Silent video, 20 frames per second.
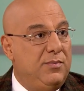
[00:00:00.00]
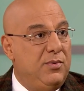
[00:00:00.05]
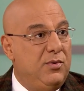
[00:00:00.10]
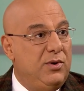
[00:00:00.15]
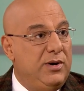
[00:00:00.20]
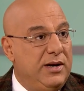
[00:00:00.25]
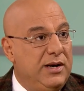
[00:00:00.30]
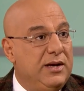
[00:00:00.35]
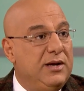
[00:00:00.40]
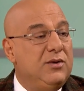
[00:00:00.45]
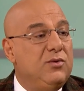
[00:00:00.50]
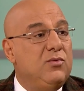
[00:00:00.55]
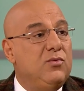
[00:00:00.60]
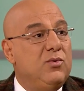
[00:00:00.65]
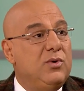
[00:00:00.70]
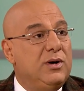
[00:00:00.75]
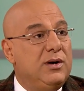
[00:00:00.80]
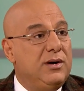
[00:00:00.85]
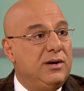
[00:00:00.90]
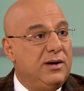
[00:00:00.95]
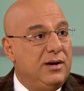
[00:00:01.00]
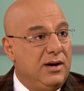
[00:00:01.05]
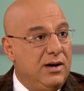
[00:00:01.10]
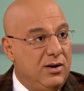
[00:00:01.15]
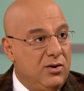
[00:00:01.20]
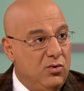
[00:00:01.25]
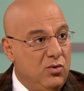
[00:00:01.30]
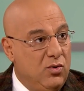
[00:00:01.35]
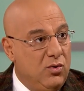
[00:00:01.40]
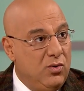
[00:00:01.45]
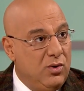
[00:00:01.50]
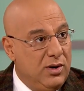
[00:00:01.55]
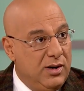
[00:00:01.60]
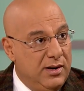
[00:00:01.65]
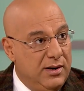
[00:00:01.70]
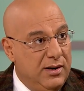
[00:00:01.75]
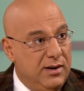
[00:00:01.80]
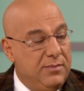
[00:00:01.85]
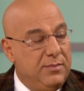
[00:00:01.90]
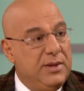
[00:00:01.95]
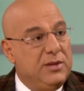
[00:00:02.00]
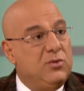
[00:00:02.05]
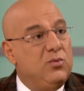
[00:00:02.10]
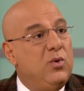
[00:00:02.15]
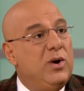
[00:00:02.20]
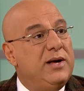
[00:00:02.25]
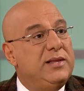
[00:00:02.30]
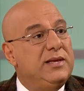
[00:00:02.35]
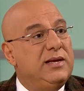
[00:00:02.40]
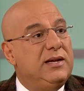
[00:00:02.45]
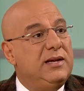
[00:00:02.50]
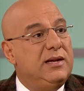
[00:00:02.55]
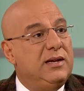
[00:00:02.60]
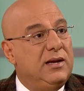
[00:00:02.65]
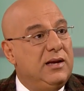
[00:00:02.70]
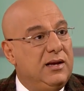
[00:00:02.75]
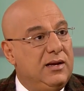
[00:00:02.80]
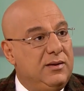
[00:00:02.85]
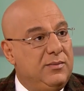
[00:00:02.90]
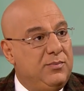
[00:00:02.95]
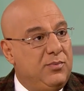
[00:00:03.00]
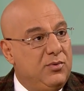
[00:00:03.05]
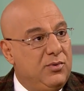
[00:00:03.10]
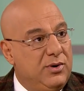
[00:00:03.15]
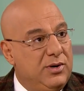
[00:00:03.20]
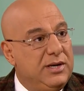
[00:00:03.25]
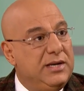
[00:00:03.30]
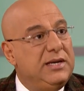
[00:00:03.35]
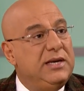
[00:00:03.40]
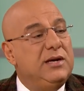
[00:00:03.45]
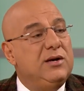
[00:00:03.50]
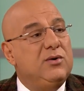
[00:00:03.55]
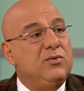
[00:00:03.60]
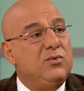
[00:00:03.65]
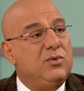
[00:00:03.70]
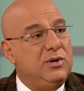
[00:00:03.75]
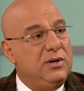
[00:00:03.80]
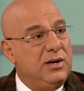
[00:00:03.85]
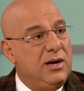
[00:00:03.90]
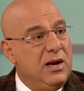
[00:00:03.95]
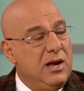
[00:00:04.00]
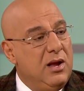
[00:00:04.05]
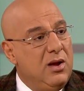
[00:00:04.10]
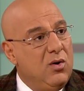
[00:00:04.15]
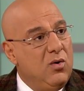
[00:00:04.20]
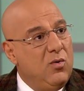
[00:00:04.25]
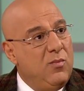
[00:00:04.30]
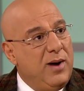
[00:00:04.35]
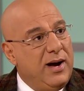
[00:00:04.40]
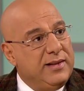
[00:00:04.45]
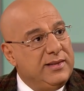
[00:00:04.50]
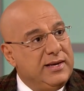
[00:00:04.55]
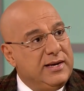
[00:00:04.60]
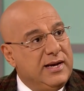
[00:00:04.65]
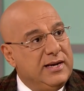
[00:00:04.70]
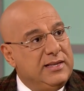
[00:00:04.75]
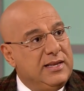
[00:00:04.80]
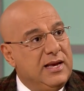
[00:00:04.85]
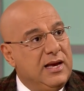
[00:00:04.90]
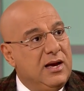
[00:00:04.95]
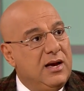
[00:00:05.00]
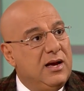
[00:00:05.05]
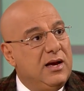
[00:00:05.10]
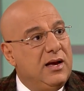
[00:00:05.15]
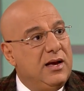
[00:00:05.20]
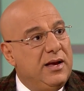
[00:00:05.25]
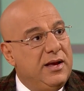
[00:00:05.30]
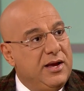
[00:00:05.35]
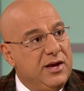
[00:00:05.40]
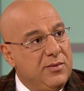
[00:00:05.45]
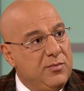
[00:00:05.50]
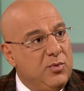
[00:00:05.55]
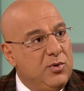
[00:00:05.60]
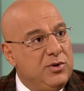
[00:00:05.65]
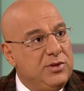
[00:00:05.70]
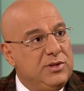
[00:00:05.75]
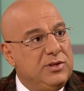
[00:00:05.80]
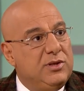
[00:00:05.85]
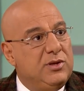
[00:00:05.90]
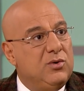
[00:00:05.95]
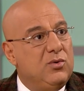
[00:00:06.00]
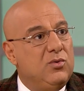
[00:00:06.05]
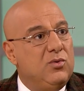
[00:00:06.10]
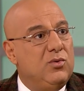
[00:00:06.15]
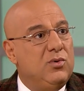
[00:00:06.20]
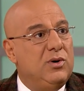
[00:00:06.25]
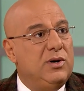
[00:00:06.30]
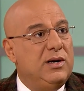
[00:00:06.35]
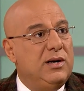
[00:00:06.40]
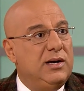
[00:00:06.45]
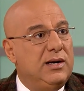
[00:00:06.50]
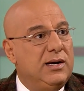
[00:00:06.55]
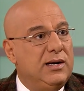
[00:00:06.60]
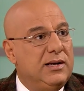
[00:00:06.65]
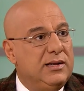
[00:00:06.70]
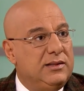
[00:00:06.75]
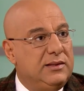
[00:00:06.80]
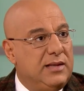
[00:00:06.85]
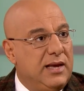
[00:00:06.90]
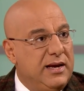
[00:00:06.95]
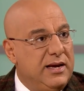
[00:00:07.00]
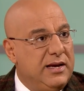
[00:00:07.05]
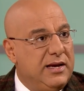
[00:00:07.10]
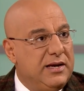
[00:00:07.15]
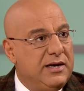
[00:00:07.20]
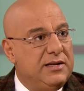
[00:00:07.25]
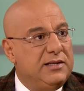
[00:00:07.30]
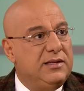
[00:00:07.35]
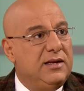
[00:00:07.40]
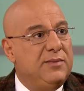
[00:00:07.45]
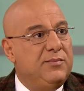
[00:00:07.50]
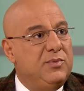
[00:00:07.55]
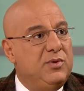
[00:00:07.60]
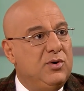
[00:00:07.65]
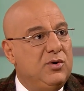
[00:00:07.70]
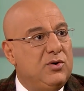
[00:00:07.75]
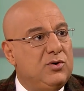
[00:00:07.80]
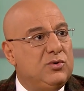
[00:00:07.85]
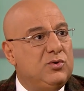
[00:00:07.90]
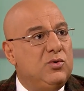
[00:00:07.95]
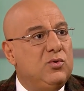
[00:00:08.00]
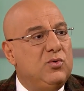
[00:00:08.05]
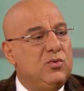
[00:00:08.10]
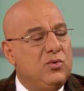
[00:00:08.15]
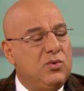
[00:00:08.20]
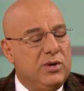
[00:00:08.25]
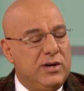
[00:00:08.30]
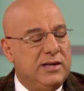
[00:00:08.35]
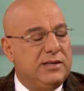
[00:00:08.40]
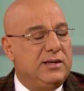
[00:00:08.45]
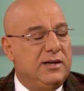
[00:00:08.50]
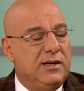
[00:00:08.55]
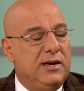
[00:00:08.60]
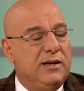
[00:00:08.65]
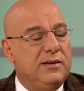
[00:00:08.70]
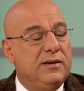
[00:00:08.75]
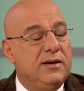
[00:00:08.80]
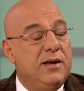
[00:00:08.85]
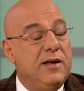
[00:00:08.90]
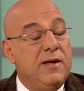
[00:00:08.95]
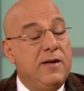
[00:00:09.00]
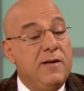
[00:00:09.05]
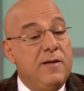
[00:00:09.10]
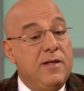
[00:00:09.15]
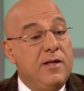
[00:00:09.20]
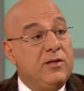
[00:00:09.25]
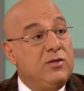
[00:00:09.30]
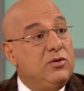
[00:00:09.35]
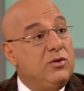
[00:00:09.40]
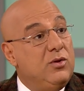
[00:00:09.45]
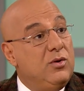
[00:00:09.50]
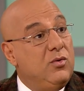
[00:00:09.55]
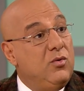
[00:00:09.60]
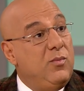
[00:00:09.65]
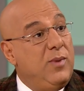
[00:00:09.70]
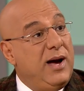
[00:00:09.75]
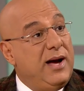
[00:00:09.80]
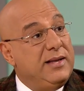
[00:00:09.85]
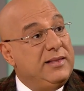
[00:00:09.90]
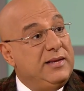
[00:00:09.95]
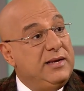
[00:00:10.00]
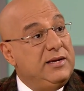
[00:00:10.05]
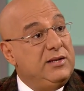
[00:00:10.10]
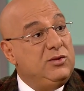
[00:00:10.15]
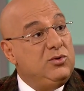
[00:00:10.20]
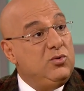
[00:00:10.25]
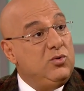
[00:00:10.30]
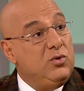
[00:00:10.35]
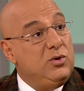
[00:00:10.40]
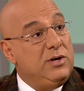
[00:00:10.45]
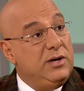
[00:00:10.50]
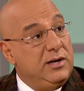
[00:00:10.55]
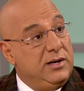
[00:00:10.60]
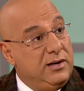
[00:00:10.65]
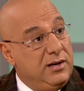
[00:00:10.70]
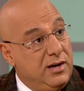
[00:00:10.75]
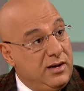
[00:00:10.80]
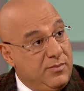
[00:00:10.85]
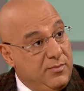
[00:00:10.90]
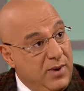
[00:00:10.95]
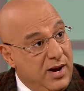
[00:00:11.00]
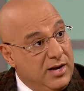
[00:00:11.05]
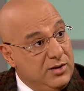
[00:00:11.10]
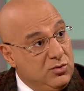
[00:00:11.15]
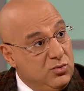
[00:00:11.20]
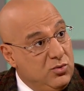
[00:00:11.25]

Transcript: بولين واخوه آه، بدوان البوليني وبعد كده هيموند وتانكرد ابن اخته وكده يعني وبعدين دول الاربعه